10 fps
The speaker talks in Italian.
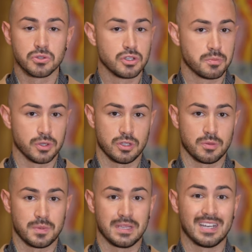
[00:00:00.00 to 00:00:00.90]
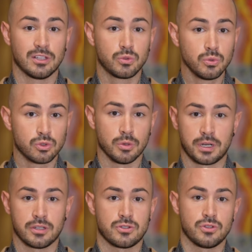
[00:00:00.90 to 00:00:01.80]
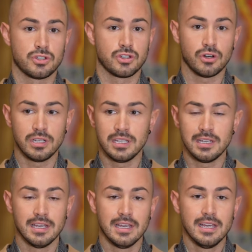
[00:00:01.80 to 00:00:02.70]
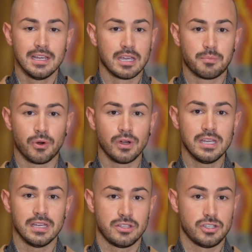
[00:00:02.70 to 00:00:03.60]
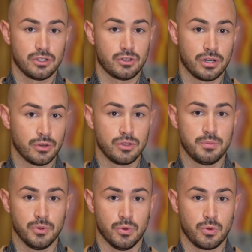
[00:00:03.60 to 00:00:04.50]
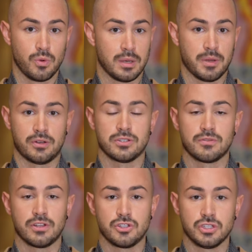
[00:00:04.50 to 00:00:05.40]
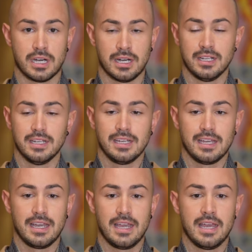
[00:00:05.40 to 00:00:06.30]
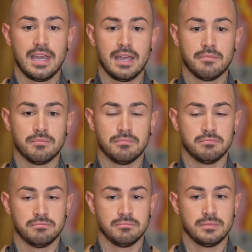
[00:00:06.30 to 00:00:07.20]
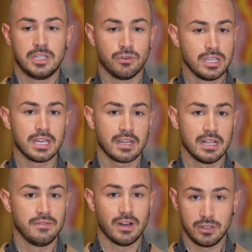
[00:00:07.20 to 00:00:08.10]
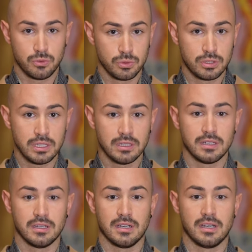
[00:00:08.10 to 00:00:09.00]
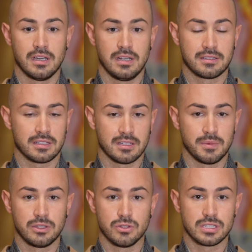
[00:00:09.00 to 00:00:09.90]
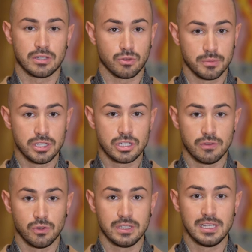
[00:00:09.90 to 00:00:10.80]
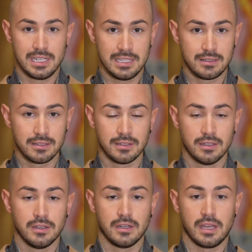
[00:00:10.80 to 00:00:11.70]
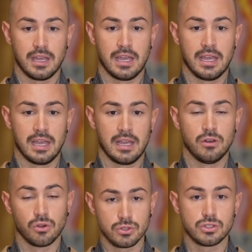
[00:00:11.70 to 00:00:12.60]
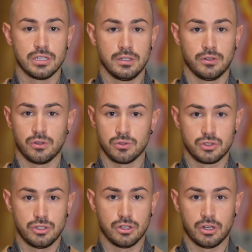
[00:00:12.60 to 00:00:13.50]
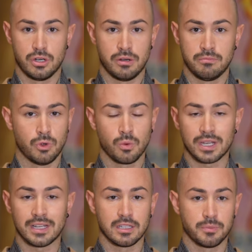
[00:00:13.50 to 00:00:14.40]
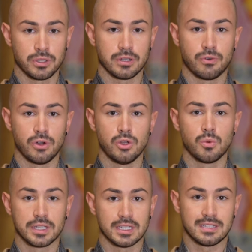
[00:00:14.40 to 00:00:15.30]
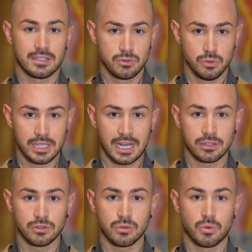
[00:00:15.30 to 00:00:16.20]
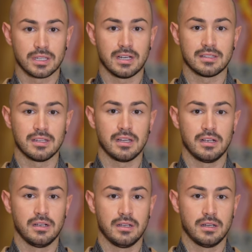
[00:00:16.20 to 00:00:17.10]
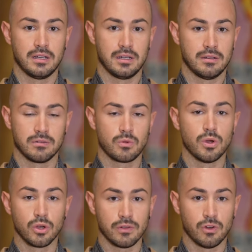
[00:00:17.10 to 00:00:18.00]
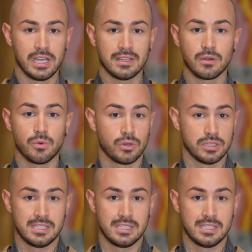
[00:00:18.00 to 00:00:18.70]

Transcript: sono disposto a spendere tutto perché sono i soldi che poi ci ritornano di più, quelle per la nostra felicità. E ehm, mh, devo dire che li vale tutti, eh, il trattamento è stato come dicevo d'elite e lo consiglio, lo consiglio, non guardate il portafoglio, guardate il risultato, guardate il, quello che volete, quello che